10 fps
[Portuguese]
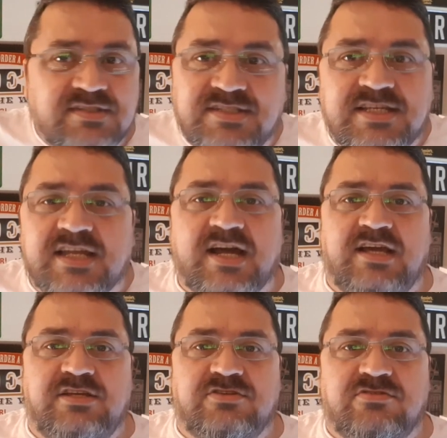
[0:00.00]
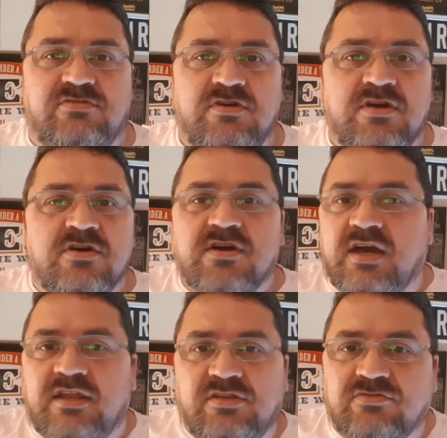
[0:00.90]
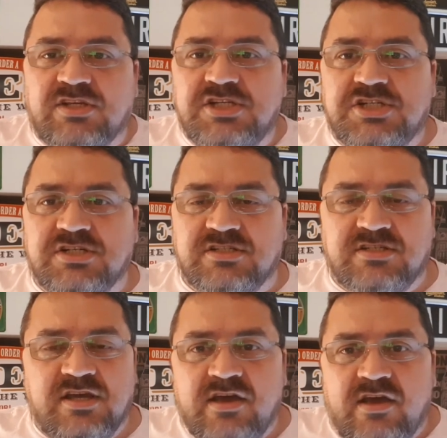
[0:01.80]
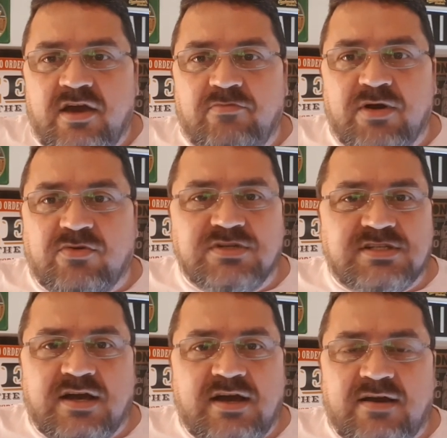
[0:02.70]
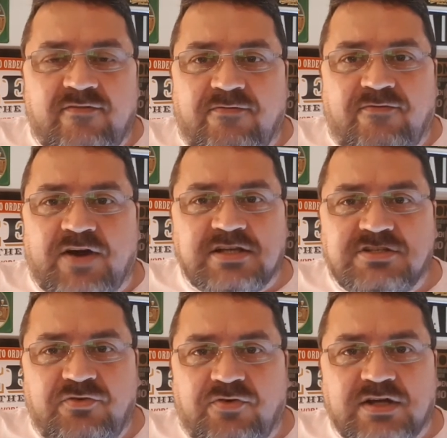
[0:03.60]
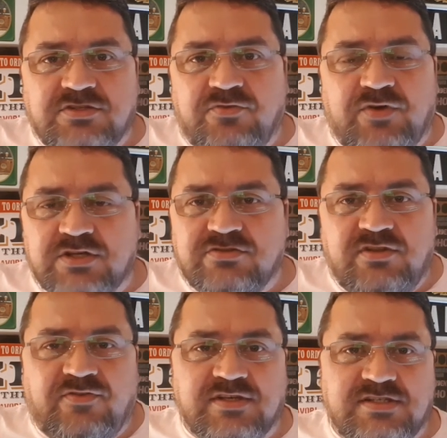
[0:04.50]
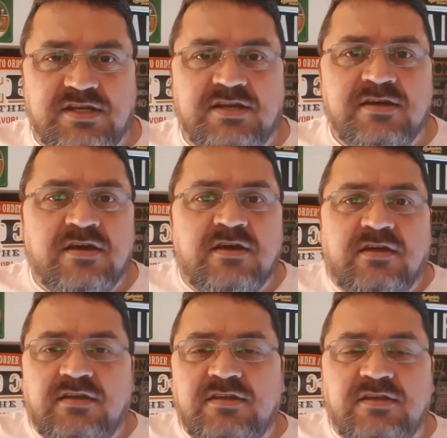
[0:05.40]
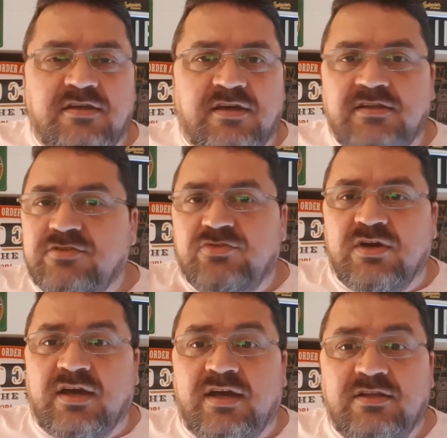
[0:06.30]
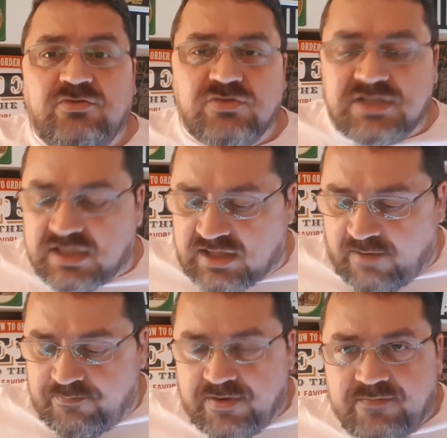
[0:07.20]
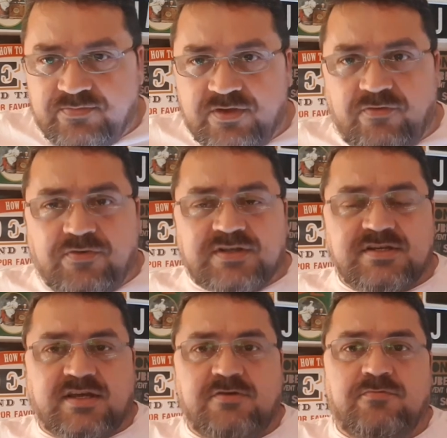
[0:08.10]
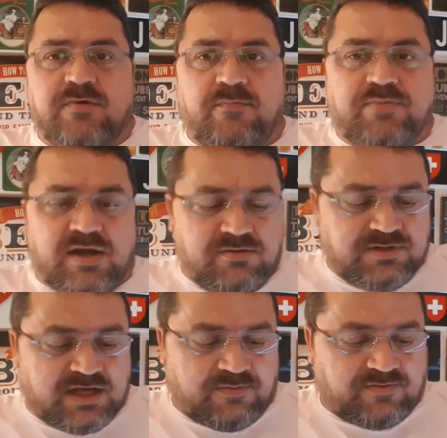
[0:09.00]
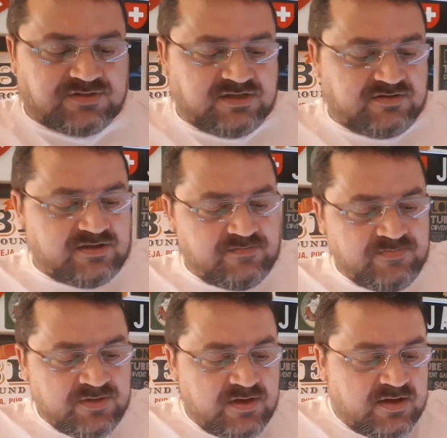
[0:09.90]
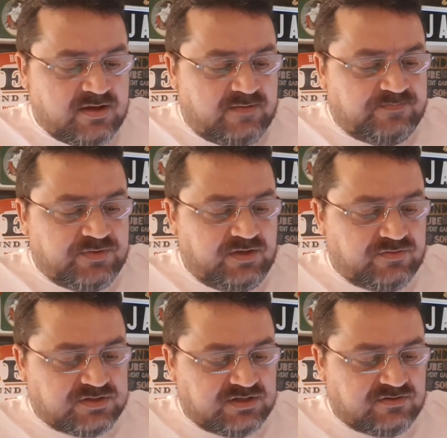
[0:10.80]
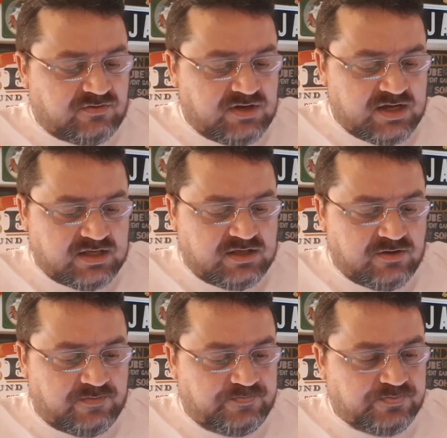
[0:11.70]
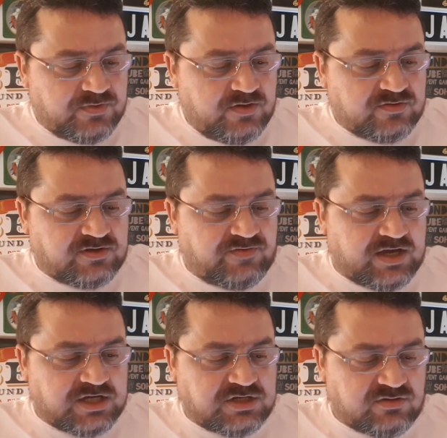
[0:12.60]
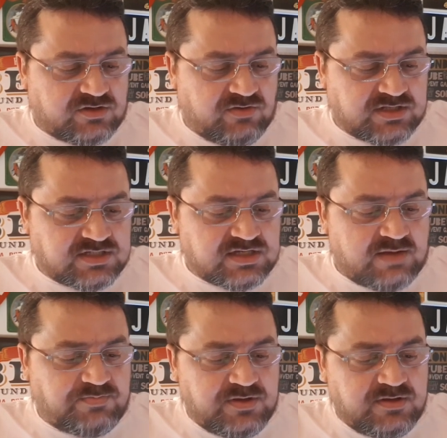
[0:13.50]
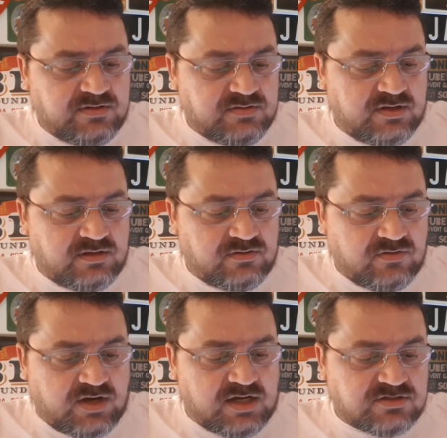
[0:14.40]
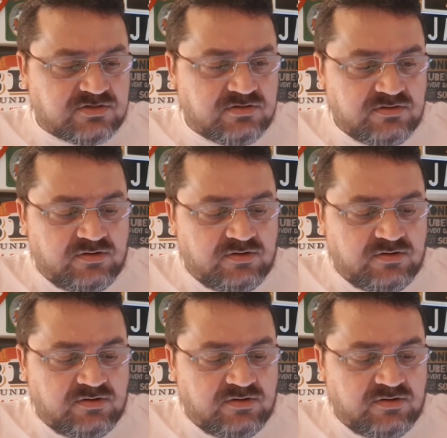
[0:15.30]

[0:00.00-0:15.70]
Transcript: zerar isso. O cara não tem chance. É uma coisa fácil, fácil, fácil de fazer e em, em duas etapas. Eu vou fazer aqui uma preliminar para vocês verem. E vocês vão olhar aqui, ó. Você vai achar o teu WhatsApp, né? No caso.